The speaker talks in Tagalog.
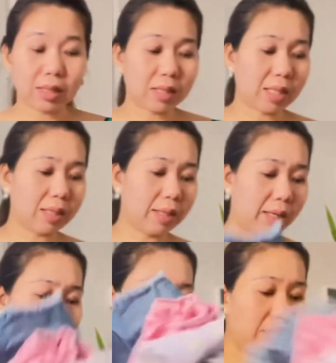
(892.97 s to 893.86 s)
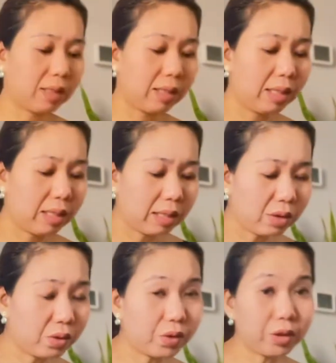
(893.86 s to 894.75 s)
Sunday
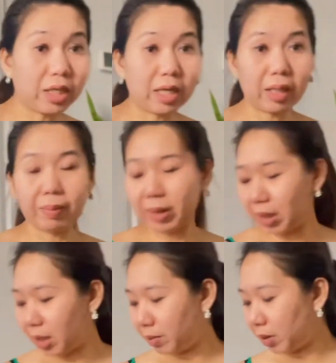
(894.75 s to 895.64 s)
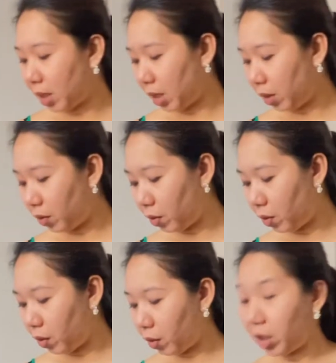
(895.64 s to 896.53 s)
doon nakakapag-live tayo
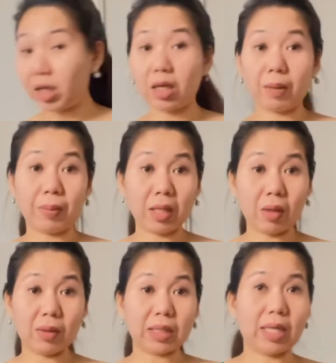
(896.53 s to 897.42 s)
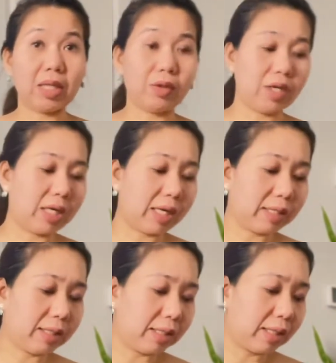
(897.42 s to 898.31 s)
o nakakapaggawa tayo ng
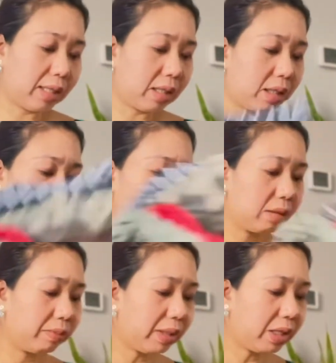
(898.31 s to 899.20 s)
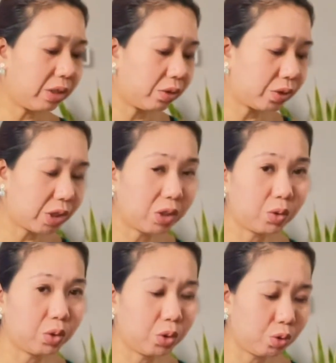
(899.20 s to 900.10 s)
ating uh, video sa
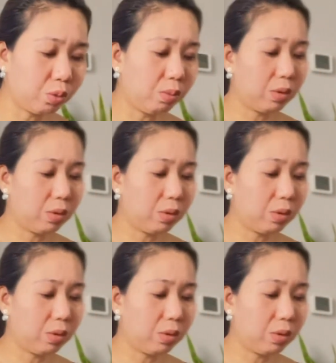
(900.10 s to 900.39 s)
YouTube.